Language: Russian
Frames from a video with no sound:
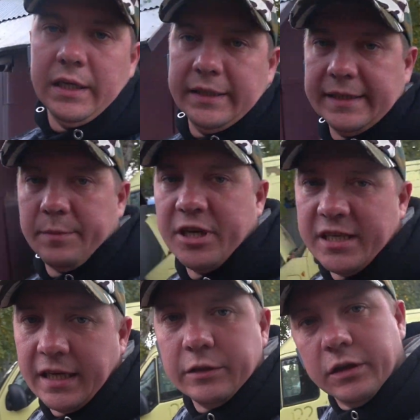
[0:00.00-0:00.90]
на
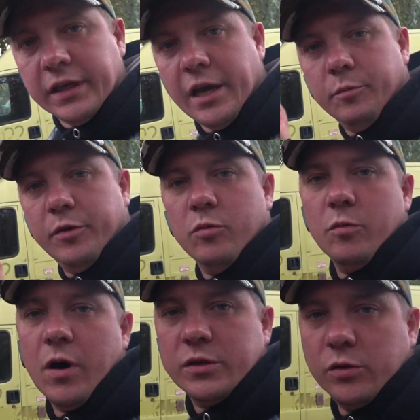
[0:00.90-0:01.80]
запчасти, но я ее
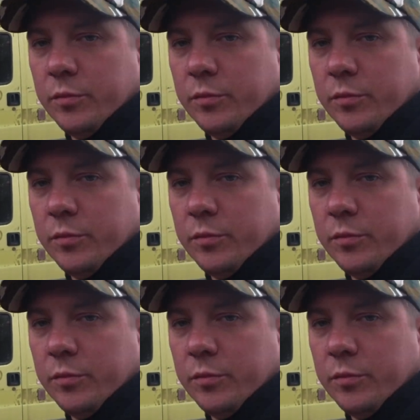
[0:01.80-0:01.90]
по-любому отсюда